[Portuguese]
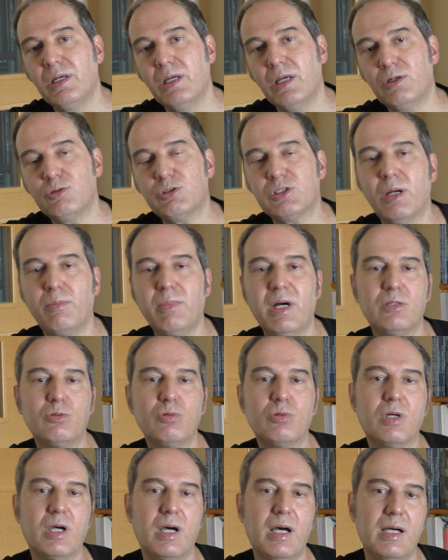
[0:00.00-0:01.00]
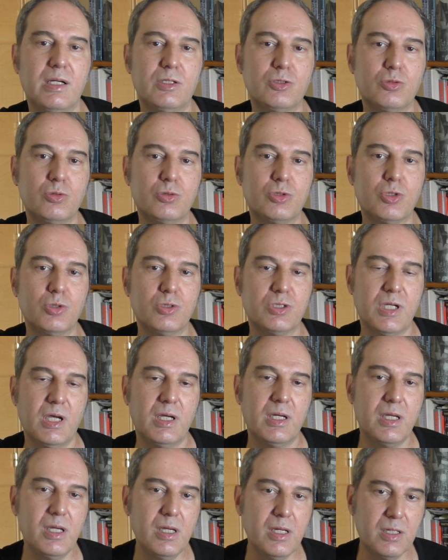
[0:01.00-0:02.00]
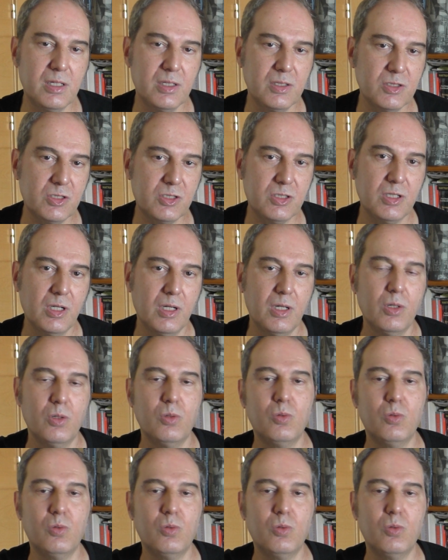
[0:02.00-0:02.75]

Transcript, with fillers: é o chamado caso José Higgins,